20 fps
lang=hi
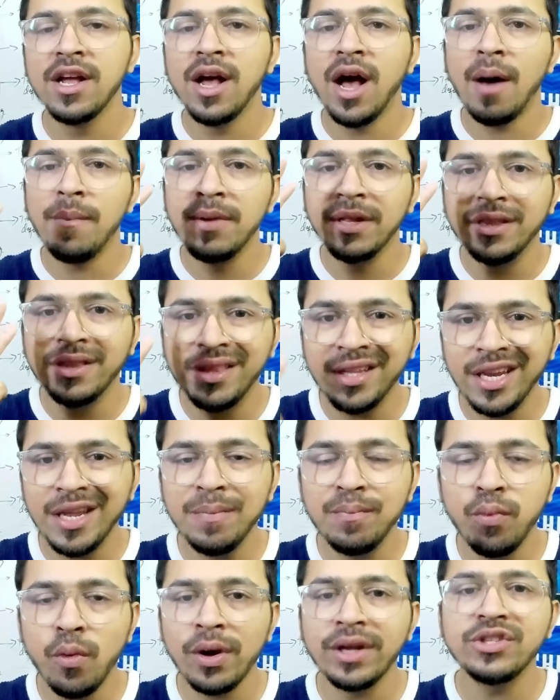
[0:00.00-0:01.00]
हमने थ्री
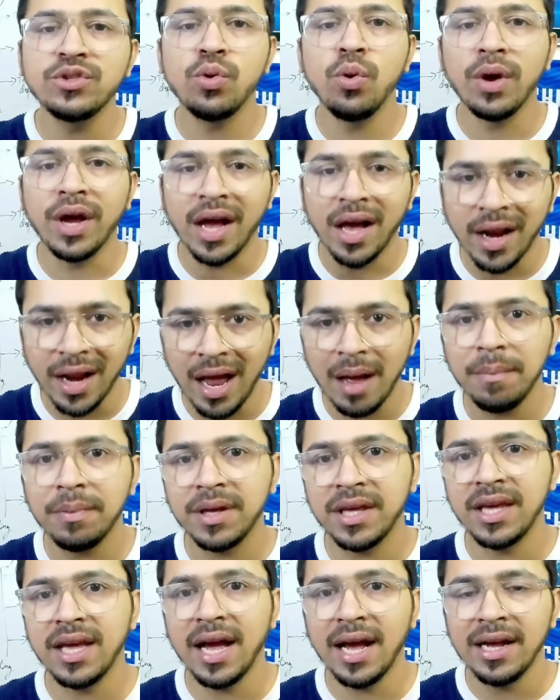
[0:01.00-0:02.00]
पॉइंट्स को ग्रैप
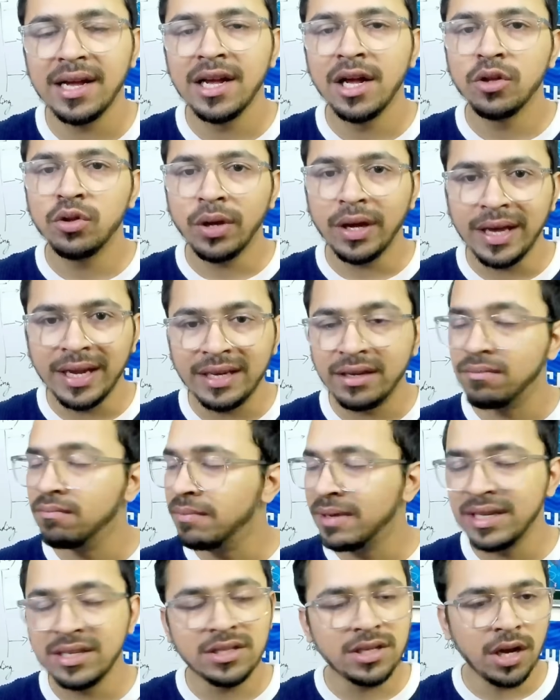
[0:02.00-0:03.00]
किया है तो इट
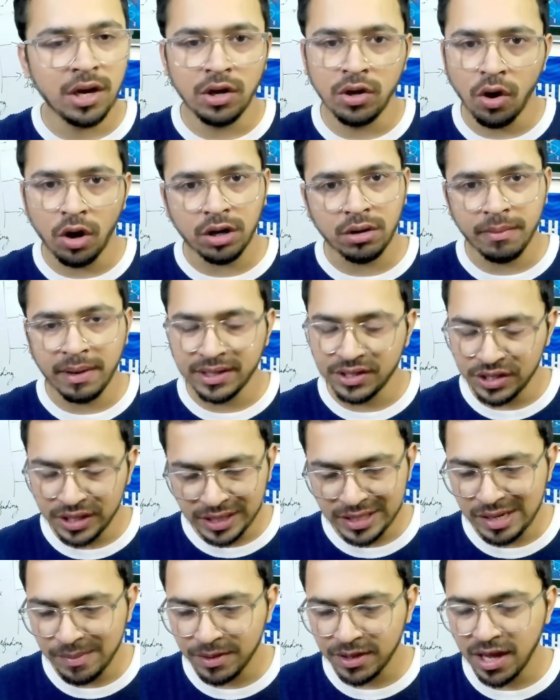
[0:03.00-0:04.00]
मीन्स अ लॉट मैन
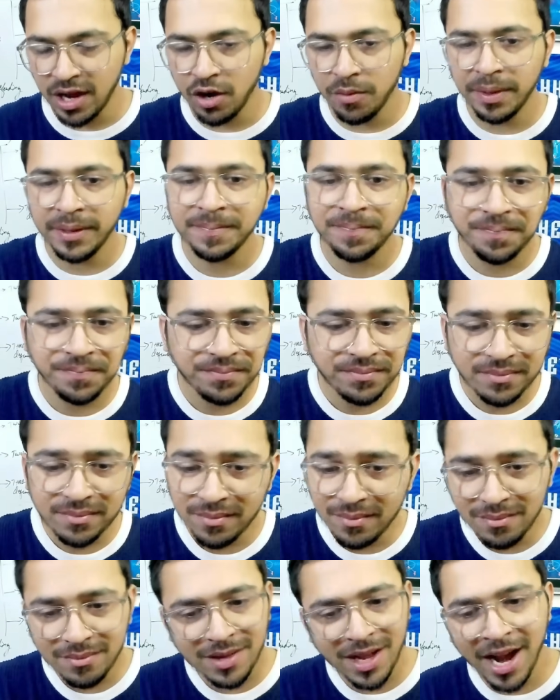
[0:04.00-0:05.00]
सीरियसली बता रहा हूँ मैं
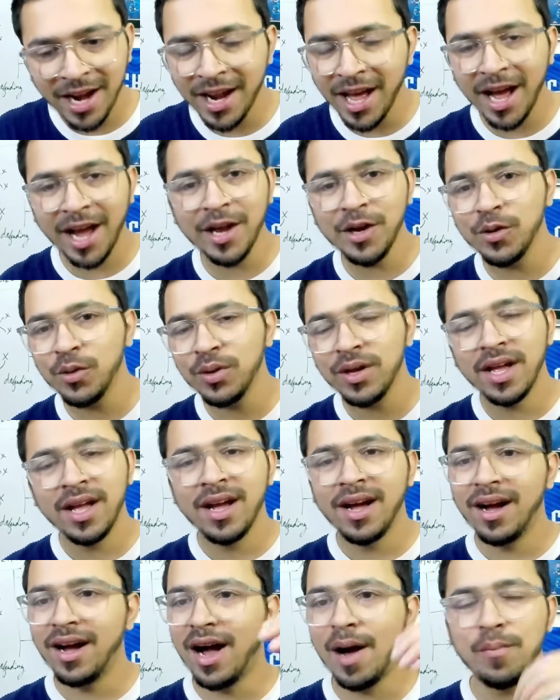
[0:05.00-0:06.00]
एंड आई नो
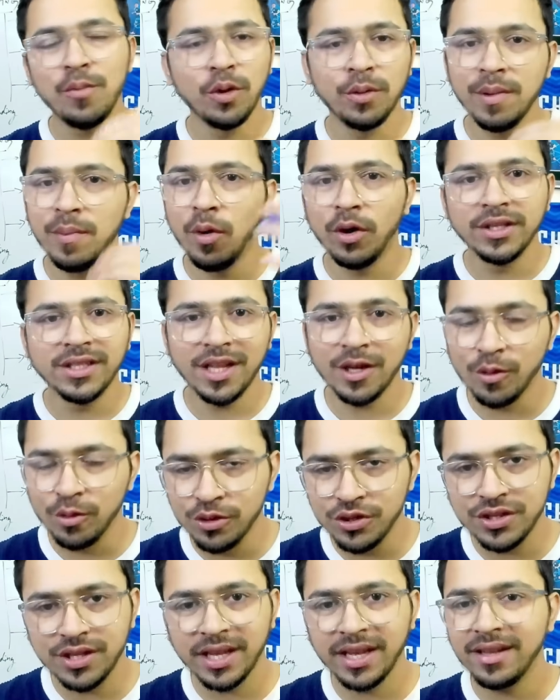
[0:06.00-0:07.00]
आप लोग भी बहुत ज़्यादा
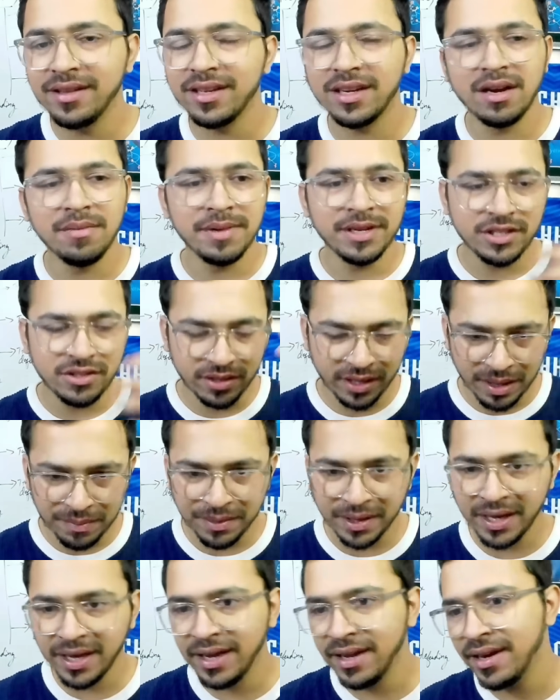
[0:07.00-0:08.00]
खुश थे द कमेंट्स
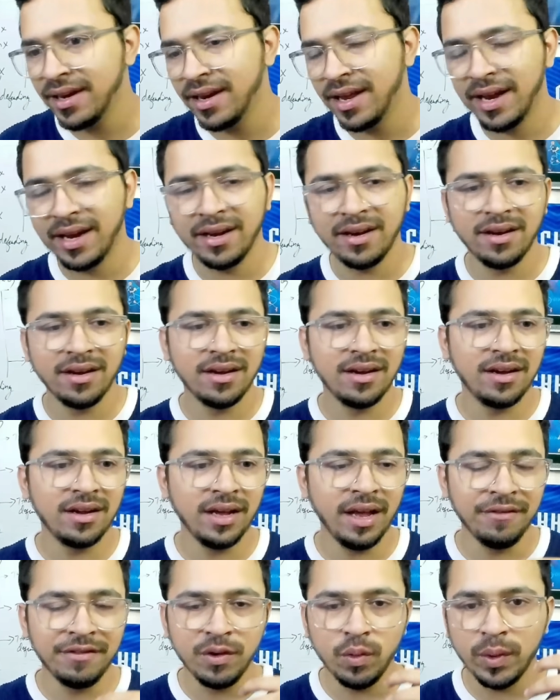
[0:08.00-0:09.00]
कमिंग इन एंड
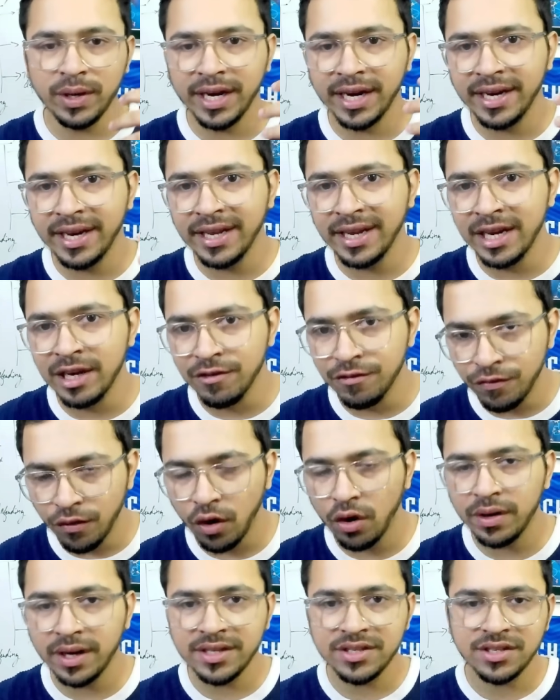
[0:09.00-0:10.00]
एवरी वन गेटिंग
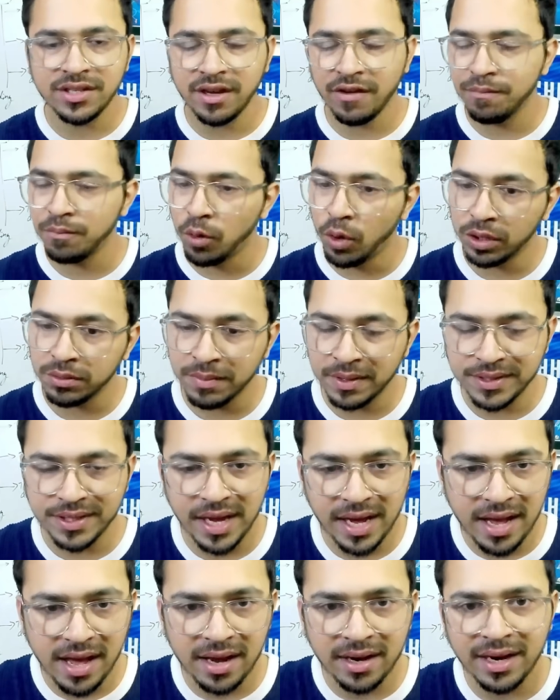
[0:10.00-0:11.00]
इन्वॉल्व एंड स्टफ बहुत मज़ा
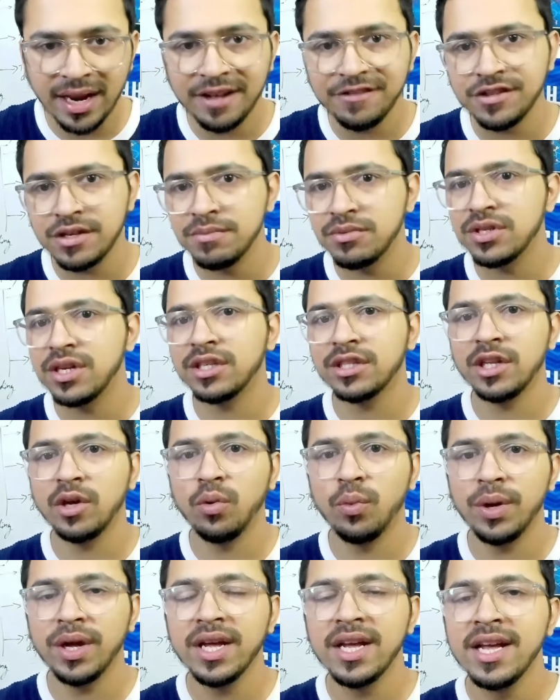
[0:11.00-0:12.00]
आया यार लाइव स्ट्रीम्स करते
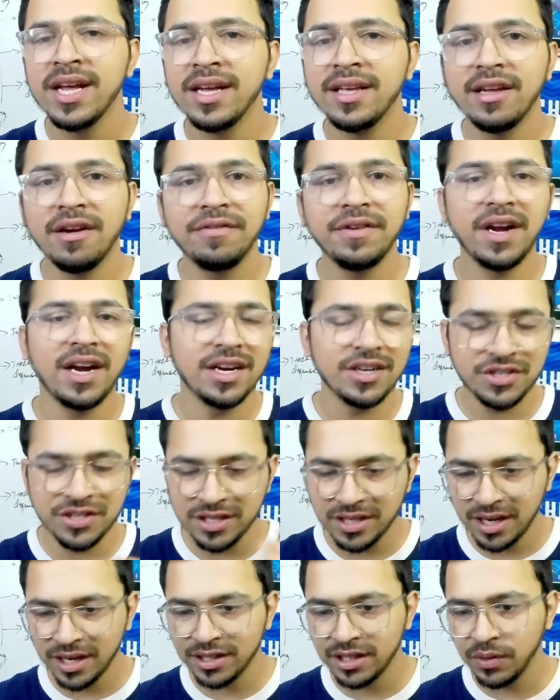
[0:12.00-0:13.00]
हुए या फिर हर
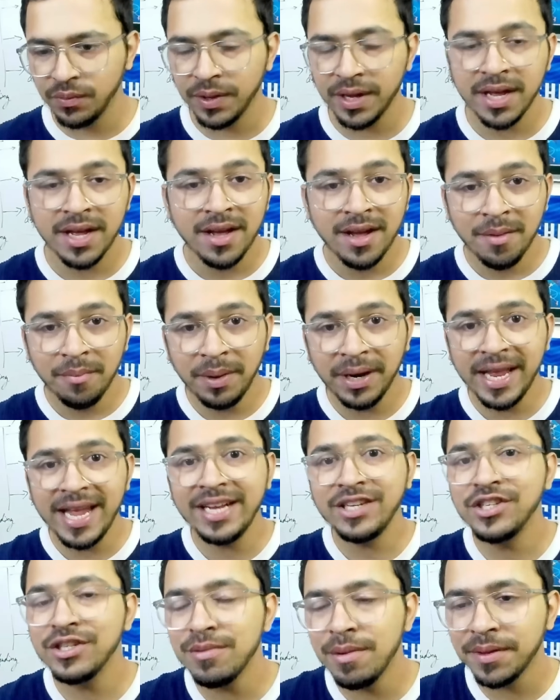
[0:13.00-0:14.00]
चीज़ करते हुए बट
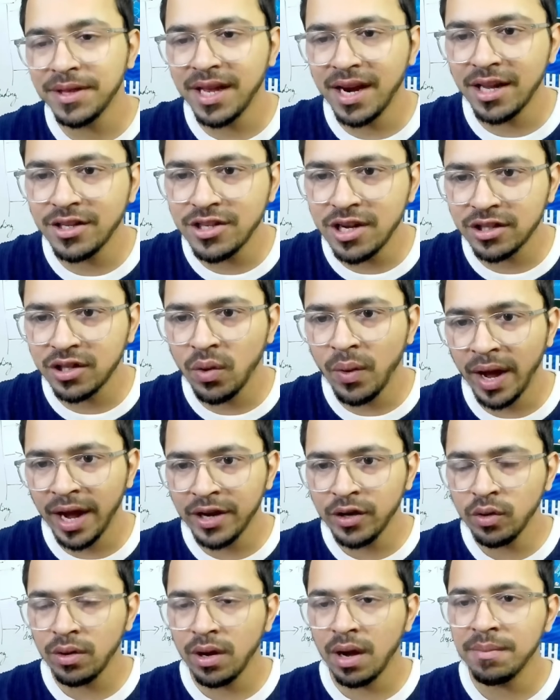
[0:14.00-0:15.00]
एक चीज़ मैं बताना चाहता हूँ
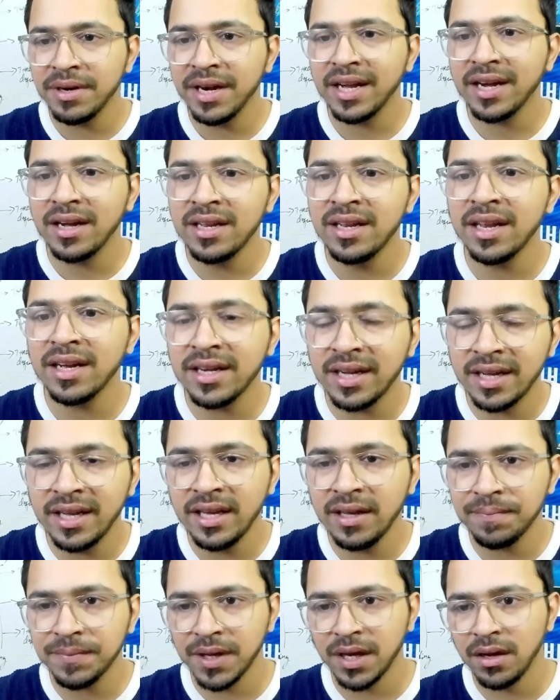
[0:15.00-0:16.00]
आई नो हमने कहीं ना
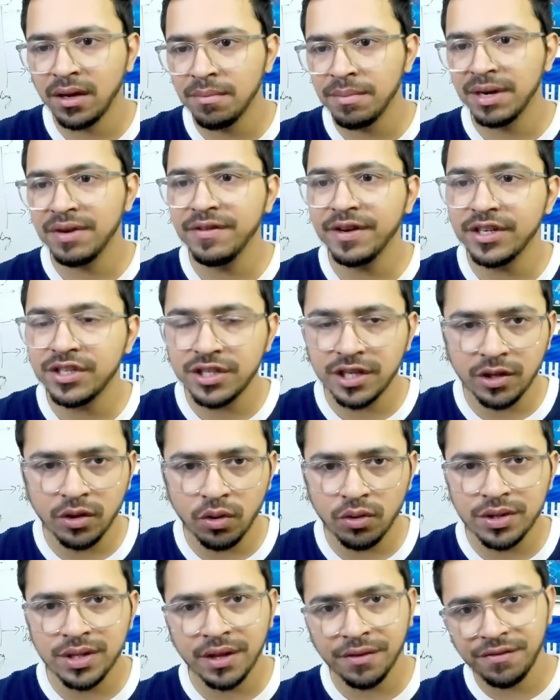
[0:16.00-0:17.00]
कहीं uh, मनवीर सिंह
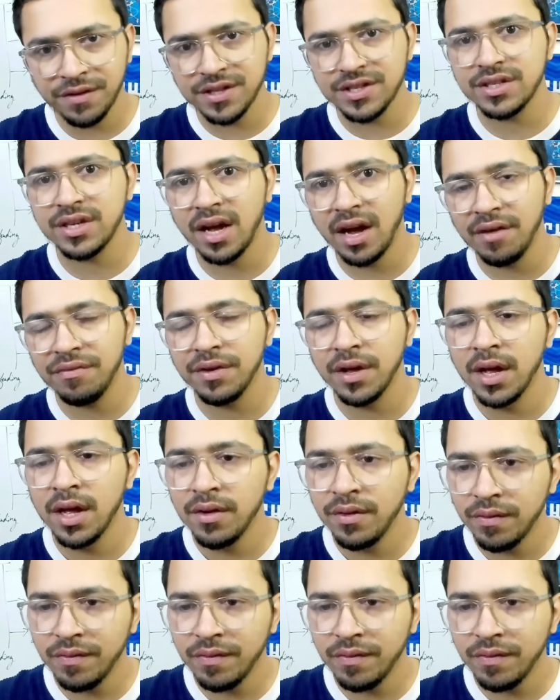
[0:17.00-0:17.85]
को इन द फर्स्ट हाफ वी